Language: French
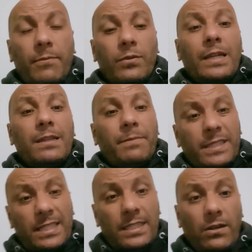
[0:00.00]
Mais on a
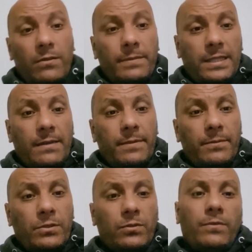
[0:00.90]
dépassé l'Iran, mesdames et
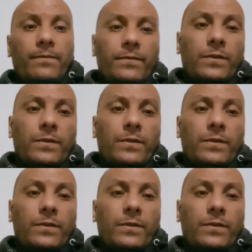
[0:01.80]
messieurs.